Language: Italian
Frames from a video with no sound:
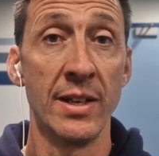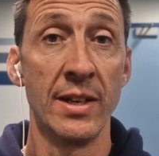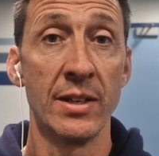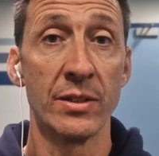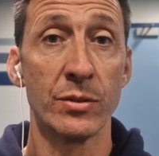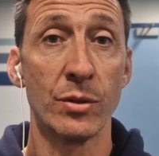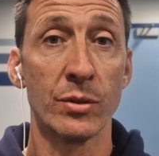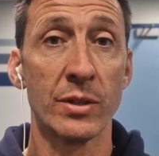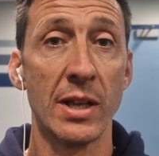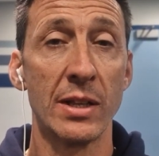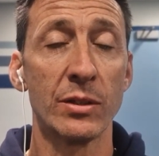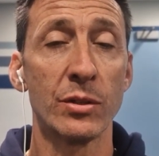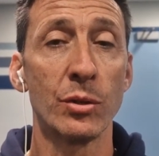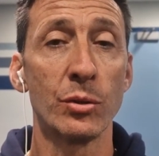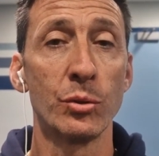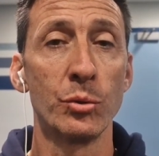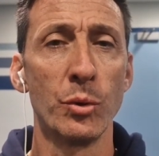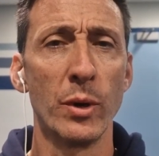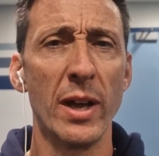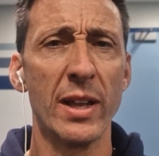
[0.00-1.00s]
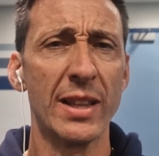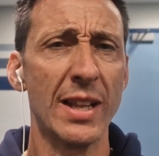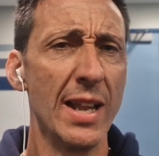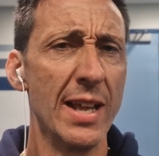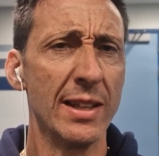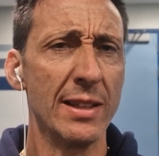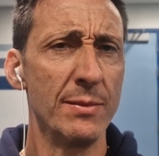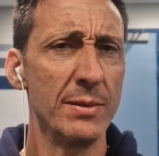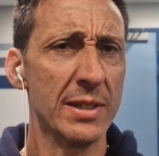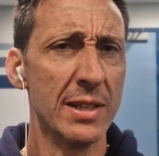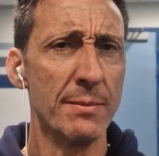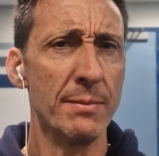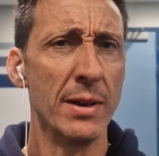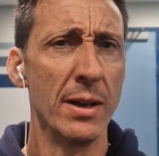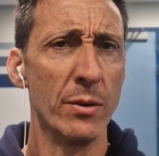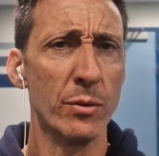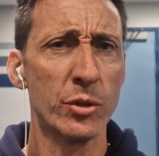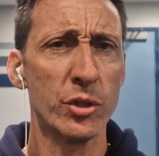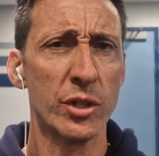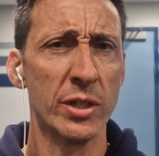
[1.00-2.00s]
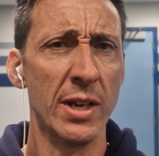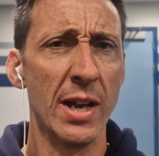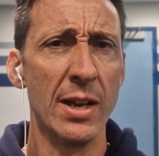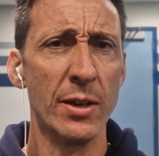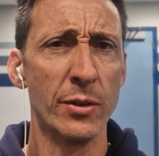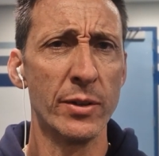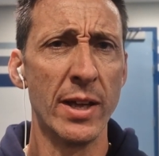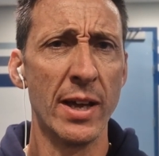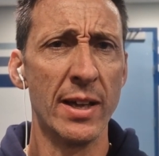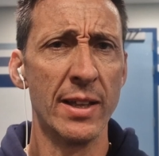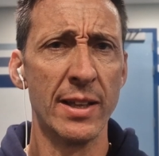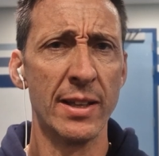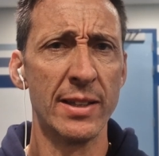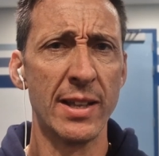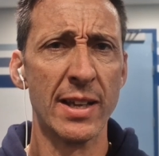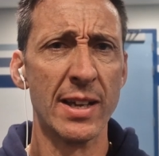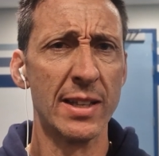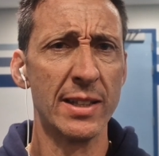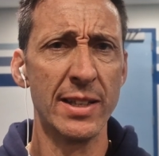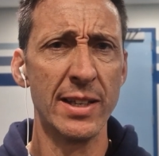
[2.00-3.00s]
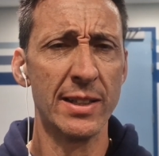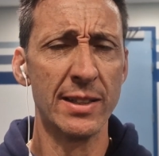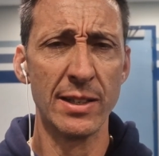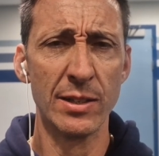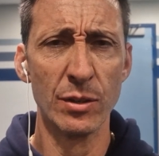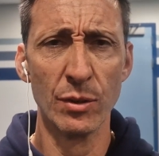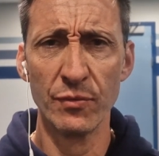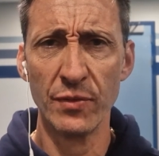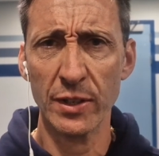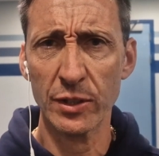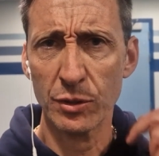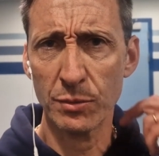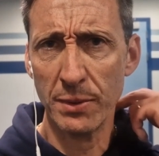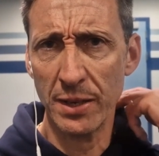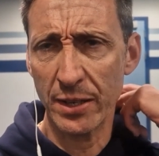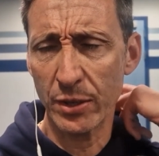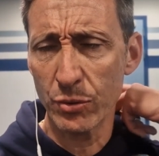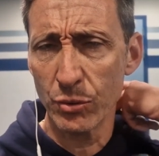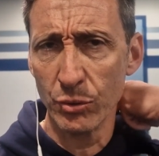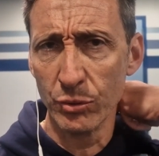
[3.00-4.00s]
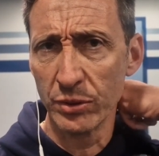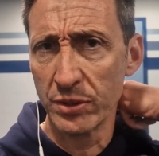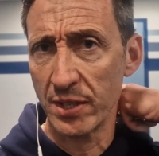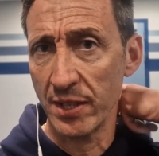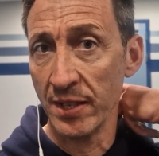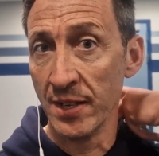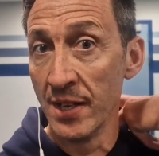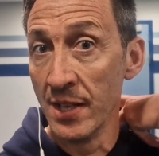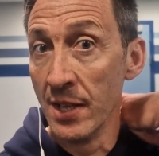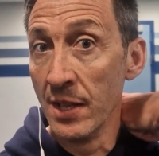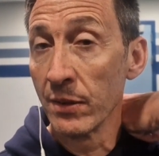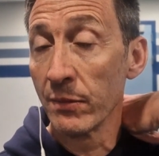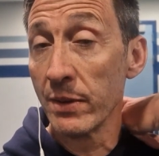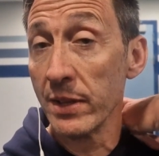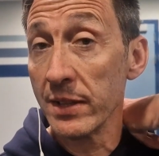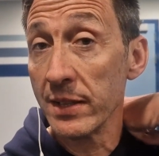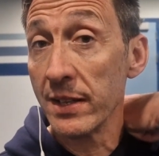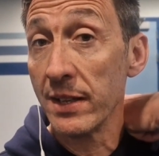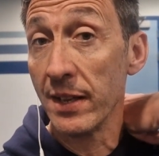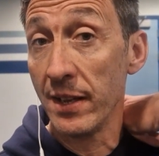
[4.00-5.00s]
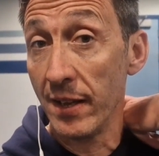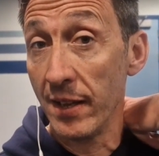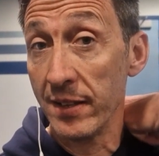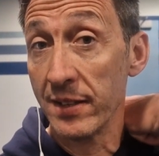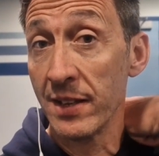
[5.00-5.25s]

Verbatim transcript: soltanto due atleti mi sembra usciranno da, dai cadetti, se fatto male i conti, quindi